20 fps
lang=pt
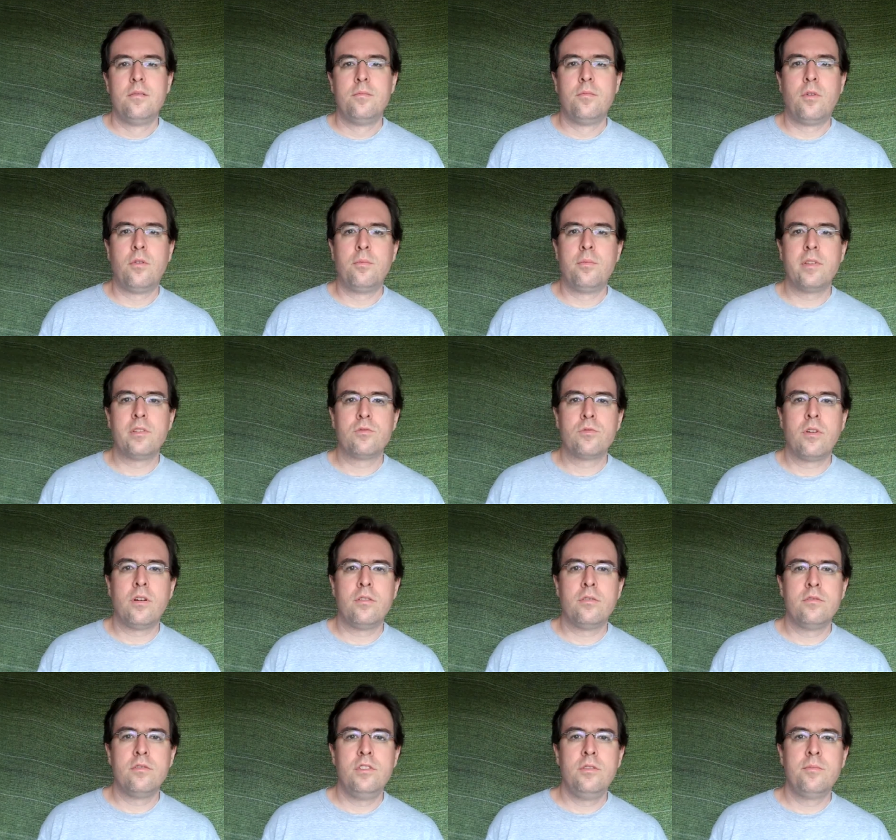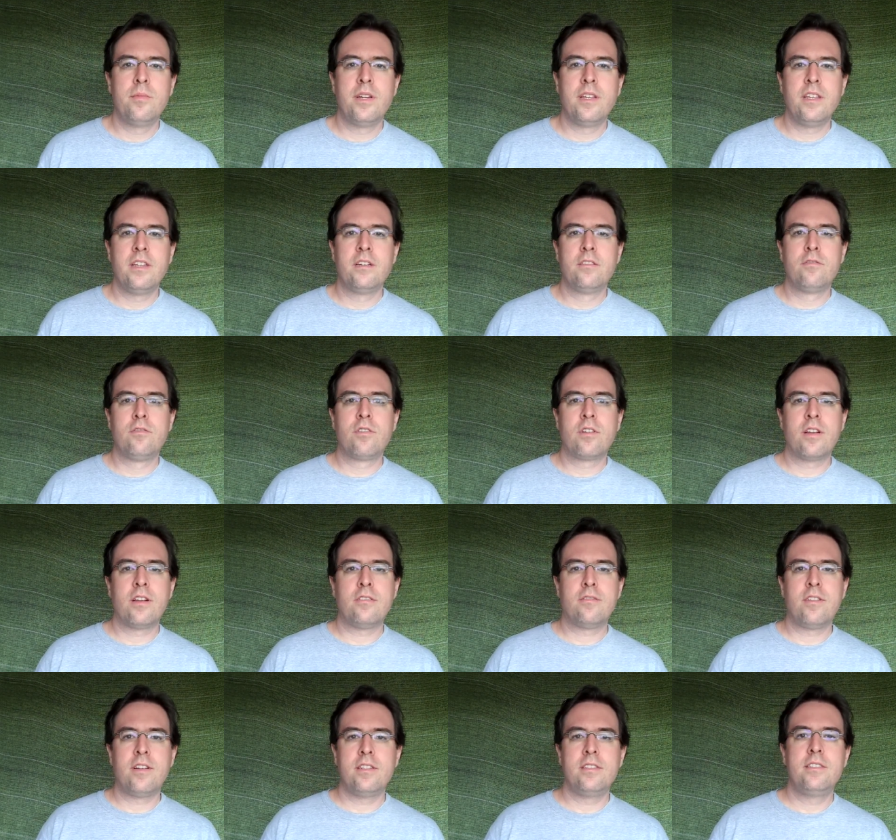Bom pessoal, de manhã eu vou
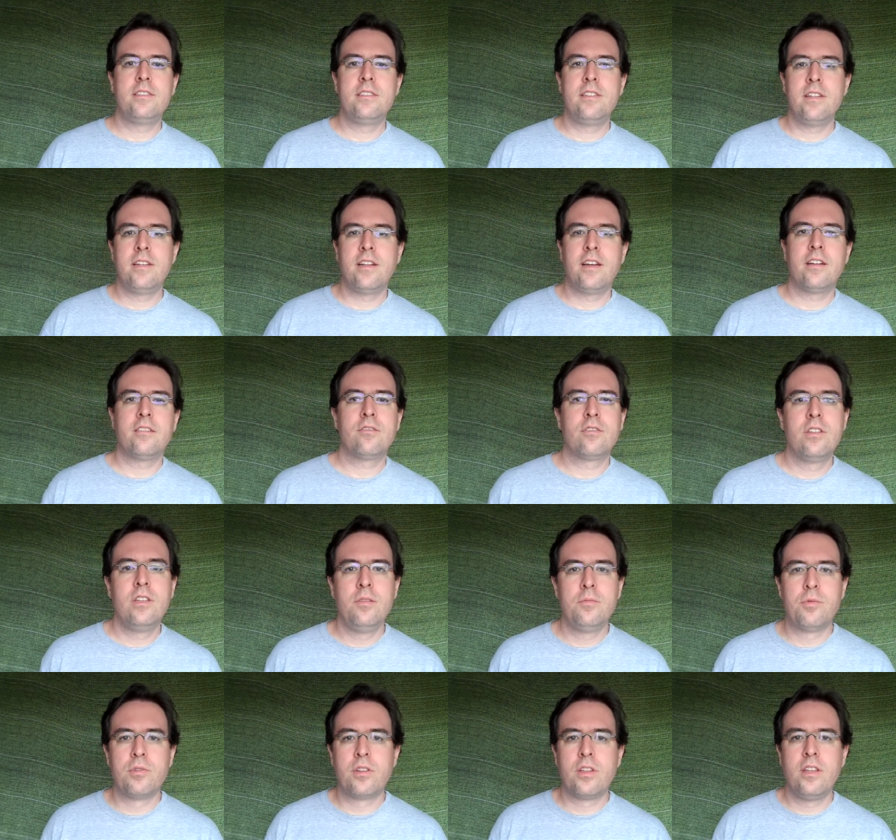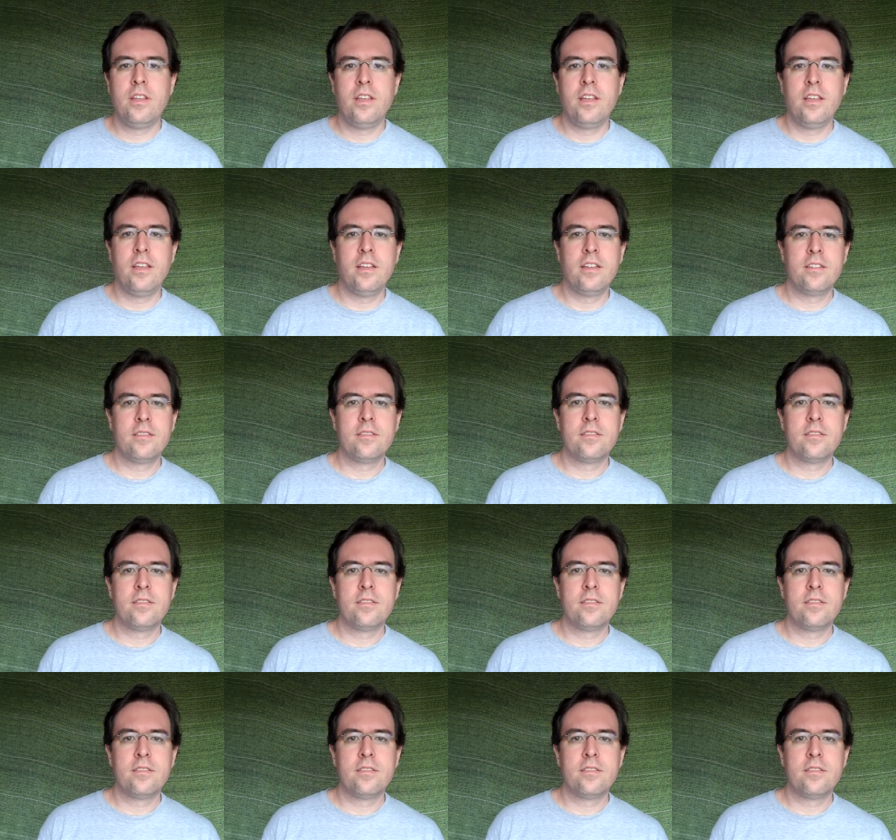gravar nesse cenário aqui porque